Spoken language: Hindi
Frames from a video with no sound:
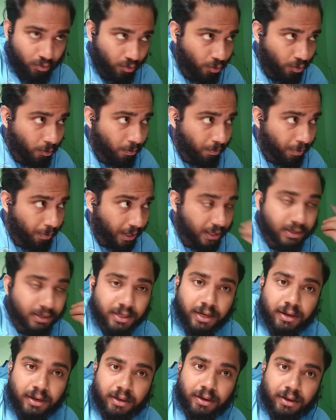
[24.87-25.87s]
वो
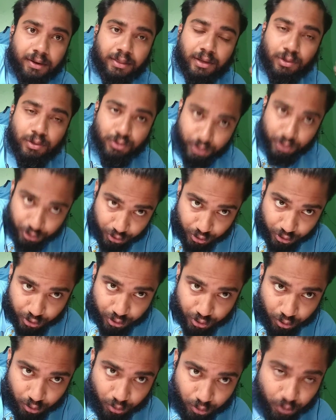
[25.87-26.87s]
प्रेजेंट करते हैं उस
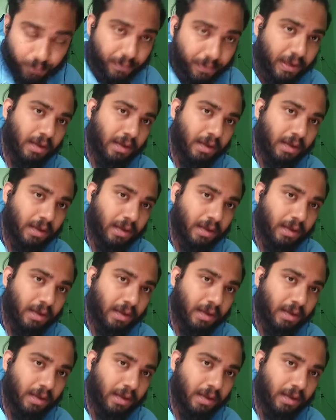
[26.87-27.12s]
सिचुएशन को